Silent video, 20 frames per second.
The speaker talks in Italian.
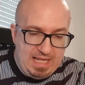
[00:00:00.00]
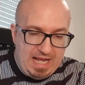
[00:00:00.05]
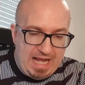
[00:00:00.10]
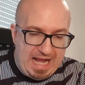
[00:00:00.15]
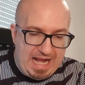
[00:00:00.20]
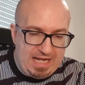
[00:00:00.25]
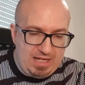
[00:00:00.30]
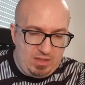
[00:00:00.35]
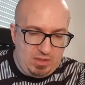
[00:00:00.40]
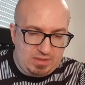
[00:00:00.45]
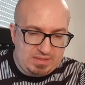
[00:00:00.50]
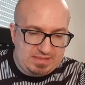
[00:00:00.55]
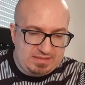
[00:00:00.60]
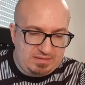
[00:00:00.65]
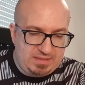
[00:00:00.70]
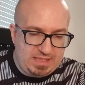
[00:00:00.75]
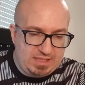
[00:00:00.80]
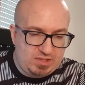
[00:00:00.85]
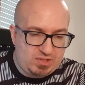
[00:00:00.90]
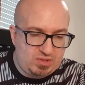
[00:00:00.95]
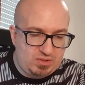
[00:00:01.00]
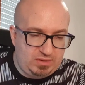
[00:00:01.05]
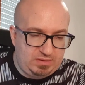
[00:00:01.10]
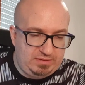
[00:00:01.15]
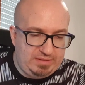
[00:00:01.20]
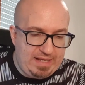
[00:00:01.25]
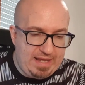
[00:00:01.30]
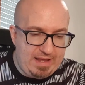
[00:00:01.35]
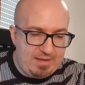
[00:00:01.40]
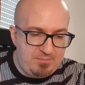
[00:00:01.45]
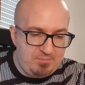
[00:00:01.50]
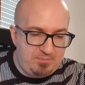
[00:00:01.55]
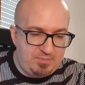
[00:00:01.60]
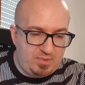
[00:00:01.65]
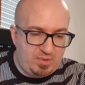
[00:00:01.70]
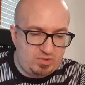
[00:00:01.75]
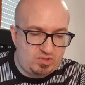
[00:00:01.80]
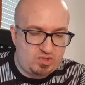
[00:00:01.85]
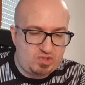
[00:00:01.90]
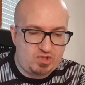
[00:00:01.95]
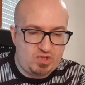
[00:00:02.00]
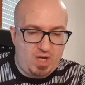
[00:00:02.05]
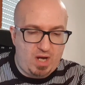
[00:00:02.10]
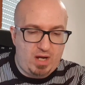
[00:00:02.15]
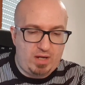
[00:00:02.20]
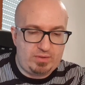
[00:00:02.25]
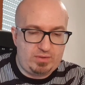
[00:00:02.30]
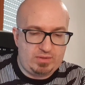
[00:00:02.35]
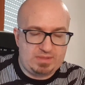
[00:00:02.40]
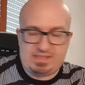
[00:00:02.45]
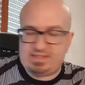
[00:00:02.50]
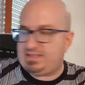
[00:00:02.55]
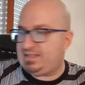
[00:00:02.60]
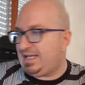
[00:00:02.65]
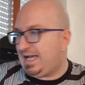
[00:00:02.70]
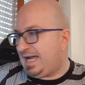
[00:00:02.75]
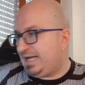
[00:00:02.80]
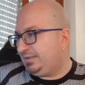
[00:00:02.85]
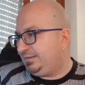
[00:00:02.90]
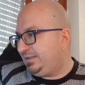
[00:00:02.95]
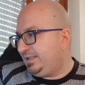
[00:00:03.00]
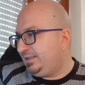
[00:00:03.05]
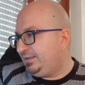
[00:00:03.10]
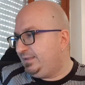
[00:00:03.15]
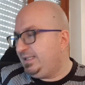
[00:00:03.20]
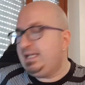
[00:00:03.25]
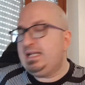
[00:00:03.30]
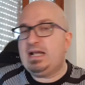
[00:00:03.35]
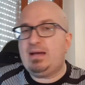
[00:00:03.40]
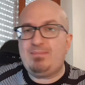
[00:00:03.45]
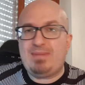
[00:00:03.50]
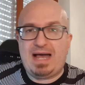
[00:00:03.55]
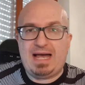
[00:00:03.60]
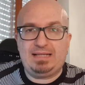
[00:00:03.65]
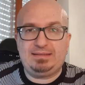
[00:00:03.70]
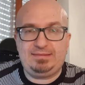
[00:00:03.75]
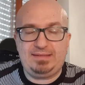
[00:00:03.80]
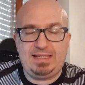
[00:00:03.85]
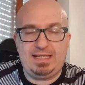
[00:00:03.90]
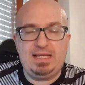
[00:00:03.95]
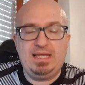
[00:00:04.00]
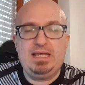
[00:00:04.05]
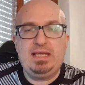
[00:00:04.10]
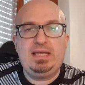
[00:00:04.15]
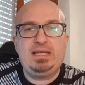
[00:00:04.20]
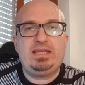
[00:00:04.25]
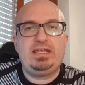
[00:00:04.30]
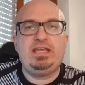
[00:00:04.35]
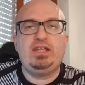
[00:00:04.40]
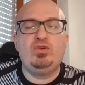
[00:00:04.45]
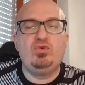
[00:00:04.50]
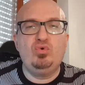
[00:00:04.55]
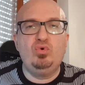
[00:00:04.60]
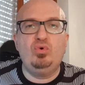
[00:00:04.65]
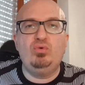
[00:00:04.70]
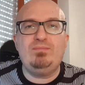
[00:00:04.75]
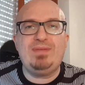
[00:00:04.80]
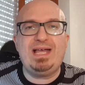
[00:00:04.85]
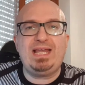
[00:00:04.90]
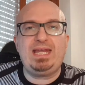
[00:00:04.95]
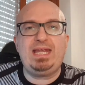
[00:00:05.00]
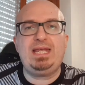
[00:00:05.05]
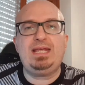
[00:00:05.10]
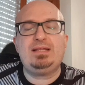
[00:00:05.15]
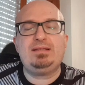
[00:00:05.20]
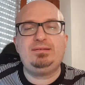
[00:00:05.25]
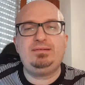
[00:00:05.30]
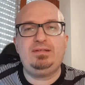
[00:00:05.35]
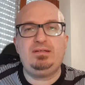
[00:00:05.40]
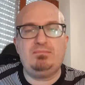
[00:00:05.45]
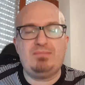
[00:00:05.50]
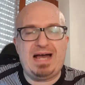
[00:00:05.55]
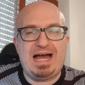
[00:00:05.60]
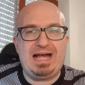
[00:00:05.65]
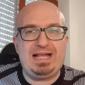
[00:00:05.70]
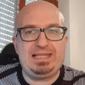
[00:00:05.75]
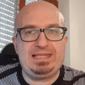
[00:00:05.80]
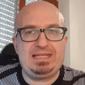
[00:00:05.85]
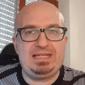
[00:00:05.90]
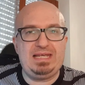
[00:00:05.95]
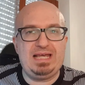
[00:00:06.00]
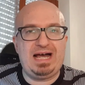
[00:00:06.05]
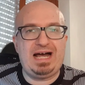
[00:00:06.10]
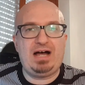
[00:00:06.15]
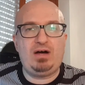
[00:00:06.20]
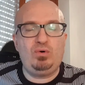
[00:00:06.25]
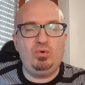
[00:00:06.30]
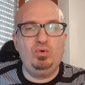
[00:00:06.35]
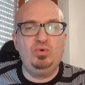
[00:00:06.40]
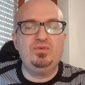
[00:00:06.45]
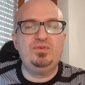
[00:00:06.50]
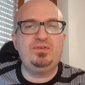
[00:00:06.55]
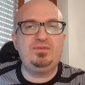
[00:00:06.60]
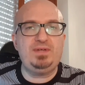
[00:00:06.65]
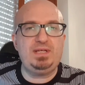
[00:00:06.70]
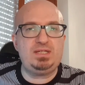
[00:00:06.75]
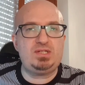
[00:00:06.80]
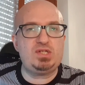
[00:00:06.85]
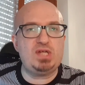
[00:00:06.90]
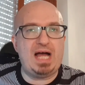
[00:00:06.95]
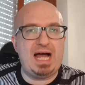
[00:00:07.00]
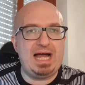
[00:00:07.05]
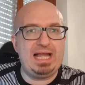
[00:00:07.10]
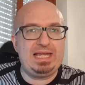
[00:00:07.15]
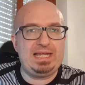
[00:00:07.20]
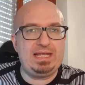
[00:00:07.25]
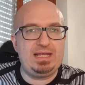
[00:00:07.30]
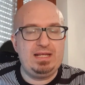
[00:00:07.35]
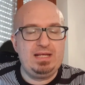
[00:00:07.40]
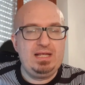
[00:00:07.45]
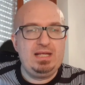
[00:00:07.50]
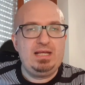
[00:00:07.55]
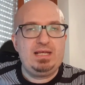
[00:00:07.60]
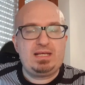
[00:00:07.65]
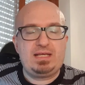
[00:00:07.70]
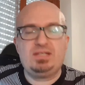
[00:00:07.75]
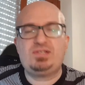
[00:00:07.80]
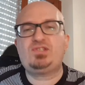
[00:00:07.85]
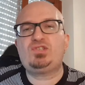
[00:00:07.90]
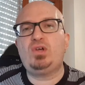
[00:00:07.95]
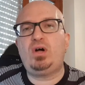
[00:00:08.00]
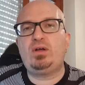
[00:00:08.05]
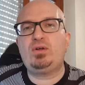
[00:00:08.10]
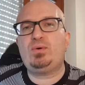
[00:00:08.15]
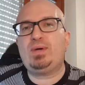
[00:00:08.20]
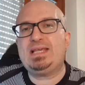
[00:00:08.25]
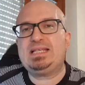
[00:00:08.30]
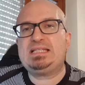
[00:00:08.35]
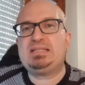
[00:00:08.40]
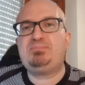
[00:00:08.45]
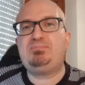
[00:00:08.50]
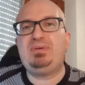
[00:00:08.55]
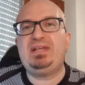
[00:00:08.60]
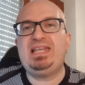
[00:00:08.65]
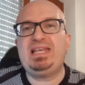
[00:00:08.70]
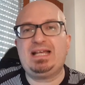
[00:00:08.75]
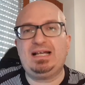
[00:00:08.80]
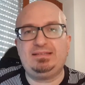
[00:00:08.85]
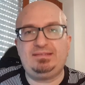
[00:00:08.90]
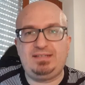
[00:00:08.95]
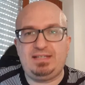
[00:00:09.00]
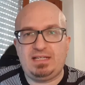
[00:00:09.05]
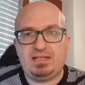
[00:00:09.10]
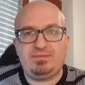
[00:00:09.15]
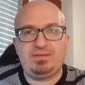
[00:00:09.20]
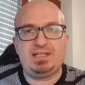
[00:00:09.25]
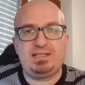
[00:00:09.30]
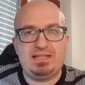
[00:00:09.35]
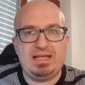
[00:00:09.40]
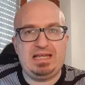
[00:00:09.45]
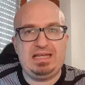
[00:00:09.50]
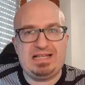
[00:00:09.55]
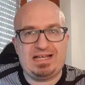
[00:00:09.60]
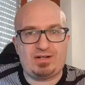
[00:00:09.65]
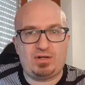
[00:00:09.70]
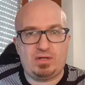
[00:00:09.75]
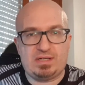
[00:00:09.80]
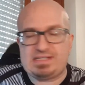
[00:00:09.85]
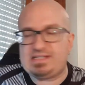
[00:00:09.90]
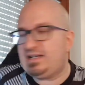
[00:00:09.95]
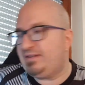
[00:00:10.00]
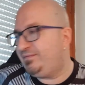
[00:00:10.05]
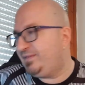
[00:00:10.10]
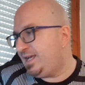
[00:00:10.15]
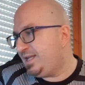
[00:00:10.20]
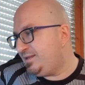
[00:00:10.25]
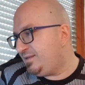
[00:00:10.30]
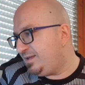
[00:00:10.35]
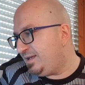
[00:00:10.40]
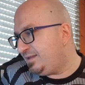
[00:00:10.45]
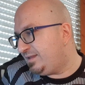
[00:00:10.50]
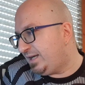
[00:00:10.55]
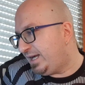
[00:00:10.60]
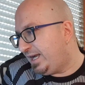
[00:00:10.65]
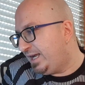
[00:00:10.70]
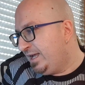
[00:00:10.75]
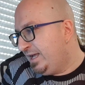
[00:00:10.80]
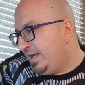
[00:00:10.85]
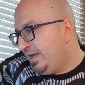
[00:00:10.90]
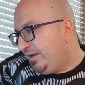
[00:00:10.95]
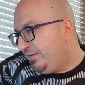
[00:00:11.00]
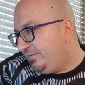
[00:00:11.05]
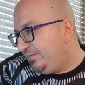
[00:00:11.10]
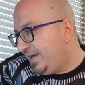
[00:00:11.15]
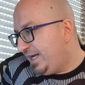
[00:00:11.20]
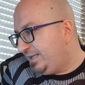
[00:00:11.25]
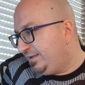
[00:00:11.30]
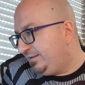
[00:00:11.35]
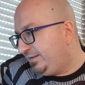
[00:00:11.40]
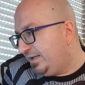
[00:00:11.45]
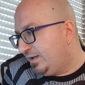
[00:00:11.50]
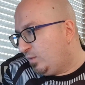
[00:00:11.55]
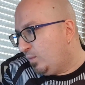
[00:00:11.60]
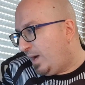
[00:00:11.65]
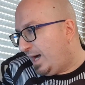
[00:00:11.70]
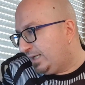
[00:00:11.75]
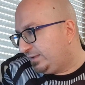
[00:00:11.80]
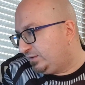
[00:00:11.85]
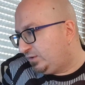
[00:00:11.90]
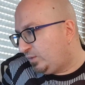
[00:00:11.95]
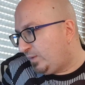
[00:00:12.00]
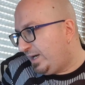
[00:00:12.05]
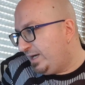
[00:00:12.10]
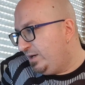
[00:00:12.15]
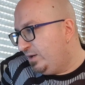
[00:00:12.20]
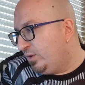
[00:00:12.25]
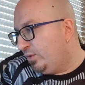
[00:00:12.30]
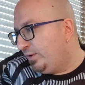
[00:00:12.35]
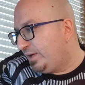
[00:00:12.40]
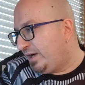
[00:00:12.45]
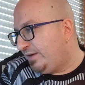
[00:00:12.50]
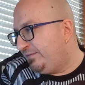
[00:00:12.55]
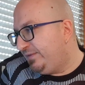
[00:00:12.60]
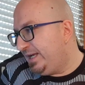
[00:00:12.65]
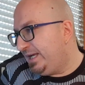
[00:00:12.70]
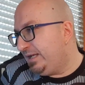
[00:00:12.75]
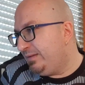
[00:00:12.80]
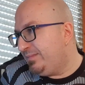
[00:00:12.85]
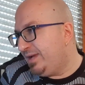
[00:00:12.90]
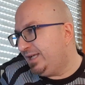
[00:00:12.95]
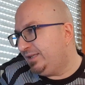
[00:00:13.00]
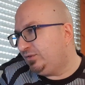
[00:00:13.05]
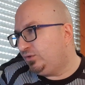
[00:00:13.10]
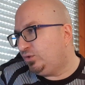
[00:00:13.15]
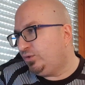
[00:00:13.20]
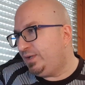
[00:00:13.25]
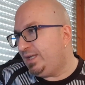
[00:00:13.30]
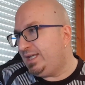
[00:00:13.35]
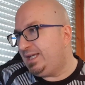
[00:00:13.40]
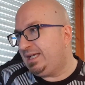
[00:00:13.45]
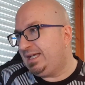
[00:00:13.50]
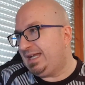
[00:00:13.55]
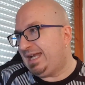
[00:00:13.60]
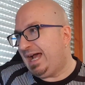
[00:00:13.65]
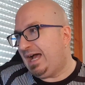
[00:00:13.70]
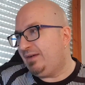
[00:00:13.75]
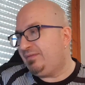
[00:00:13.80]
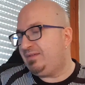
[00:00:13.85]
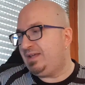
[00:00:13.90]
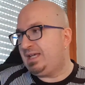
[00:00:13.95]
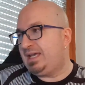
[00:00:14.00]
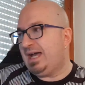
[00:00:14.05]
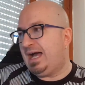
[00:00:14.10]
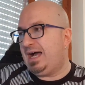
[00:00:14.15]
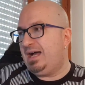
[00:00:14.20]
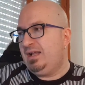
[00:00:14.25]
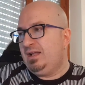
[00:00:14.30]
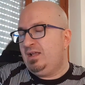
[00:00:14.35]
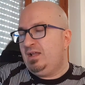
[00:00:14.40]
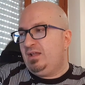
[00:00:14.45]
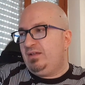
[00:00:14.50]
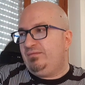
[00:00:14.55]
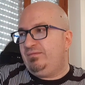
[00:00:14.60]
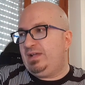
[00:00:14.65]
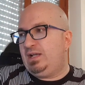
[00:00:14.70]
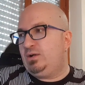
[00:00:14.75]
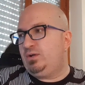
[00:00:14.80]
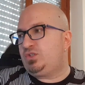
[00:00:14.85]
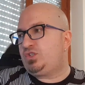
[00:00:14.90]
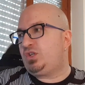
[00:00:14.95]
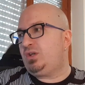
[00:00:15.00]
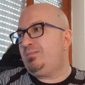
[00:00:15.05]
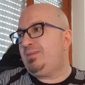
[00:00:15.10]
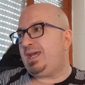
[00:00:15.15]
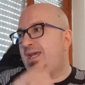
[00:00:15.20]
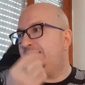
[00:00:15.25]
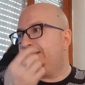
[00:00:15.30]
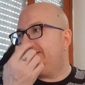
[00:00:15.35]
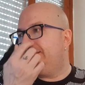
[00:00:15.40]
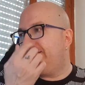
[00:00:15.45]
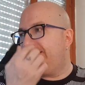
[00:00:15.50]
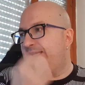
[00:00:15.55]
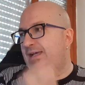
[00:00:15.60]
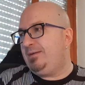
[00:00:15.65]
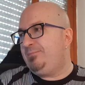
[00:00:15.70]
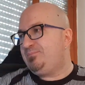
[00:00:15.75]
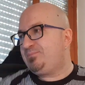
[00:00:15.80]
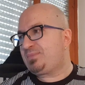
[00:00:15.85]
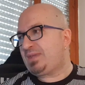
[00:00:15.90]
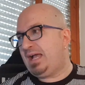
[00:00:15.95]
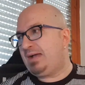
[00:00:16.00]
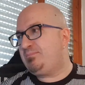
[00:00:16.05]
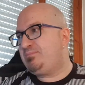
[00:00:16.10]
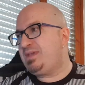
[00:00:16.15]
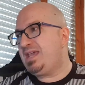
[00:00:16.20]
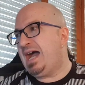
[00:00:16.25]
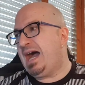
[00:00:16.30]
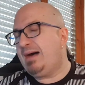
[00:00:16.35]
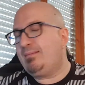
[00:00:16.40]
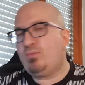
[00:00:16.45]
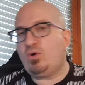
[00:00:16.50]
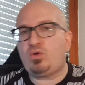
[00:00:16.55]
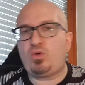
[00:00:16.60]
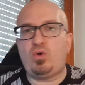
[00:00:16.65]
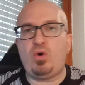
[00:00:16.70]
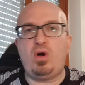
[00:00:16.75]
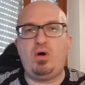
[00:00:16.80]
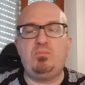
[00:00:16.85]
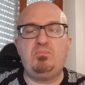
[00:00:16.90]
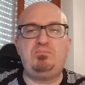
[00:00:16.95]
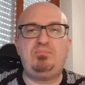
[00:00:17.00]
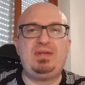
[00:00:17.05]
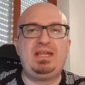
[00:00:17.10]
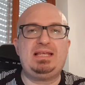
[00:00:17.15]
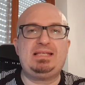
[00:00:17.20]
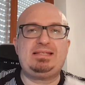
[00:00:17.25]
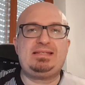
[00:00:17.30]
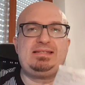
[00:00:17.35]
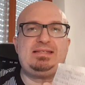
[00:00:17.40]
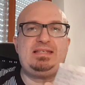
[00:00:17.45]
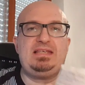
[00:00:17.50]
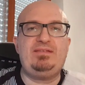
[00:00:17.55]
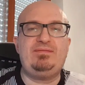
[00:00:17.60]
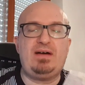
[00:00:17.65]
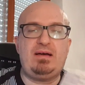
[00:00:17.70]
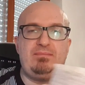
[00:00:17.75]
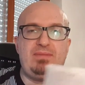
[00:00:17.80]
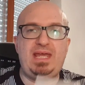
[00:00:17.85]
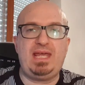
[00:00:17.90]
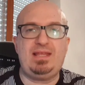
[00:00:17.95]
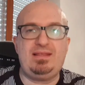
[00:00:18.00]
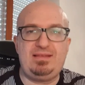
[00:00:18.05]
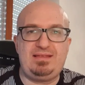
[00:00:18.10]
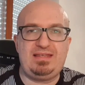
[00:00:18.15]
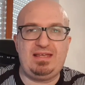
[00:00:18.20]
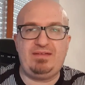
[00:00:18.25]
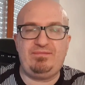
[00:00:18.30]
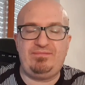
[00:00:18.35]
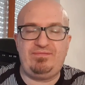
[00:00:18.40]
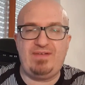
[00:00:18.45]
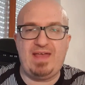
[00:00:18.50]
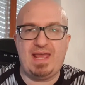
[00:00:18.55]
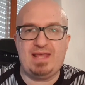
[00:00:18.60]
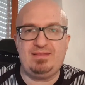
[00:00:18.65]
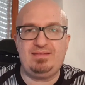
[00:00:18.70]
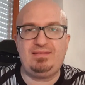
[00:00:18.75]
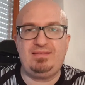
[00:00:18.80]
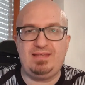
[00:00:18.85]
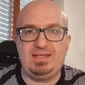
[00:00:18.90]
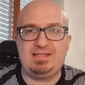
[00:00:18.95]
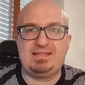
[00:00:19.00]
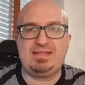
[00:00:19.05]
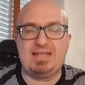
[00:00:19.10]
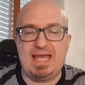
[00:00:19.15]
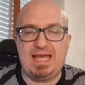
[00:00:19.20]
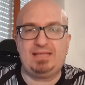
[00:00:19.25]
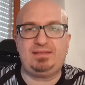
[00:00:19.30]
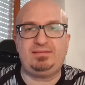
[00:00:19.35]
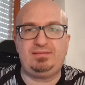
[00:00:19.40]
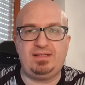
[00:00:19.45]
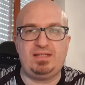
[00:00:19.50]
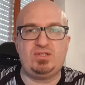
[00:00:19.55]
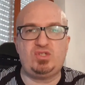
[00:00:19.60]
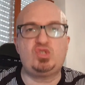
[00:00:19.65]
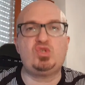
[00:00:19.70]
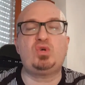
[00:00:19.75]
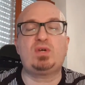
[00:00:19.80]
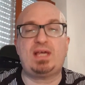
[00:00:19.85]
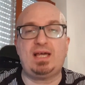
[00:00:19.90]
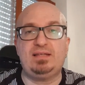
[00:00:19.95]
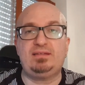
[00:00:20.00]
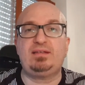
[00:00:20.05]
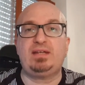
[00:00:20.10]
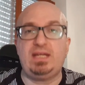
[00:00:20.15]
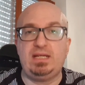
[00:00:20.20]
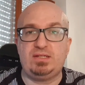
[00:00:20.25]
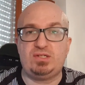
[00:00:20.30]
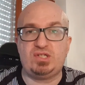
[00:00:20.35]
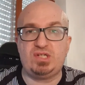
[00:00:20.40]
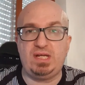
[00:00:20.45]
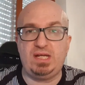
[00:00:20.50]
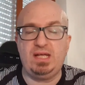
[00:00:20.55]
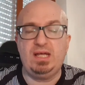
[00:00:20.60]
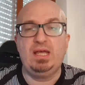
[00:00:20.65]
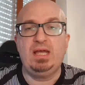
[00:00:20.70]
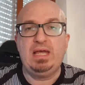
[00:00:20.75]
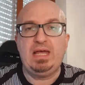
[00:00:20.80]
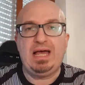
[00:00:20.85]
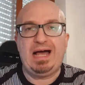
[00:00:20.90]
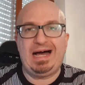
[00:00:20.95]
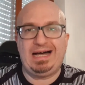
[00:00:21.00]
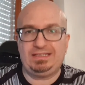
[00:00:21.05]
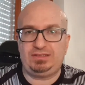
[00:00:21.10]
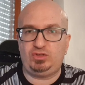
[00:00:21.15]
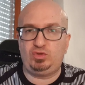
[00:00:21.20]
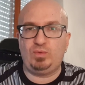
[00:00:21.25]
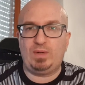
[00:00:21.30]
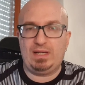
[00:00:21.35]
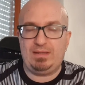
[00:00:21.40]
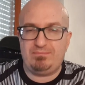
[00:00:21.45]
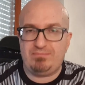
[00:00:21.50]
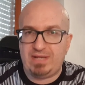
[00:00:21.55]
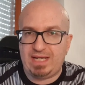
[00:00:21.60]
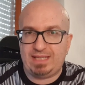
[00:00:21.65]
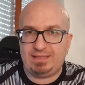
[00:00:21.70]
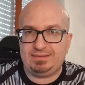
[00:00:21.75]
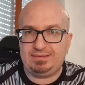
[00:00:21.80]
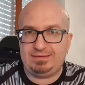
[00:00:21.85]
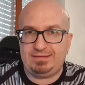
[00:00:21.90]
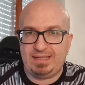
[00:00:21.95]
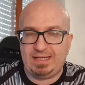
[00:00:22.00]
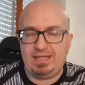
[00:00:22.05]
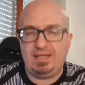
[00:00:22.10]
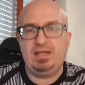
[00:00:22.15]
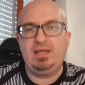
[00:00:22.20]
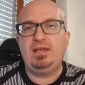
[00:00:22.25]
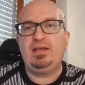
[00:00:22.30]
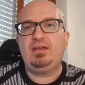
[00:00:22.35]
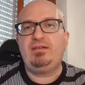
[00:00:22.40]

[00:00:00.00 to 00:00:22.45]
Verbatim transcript: Allo stesso tempo sono state diramate i numeri di maglia ufficiali che sono esplicativi della rosa 23-24. Allora ve li metto in grafica velocemente. Abbiamo complessivamente 27 giocatrici attualmente.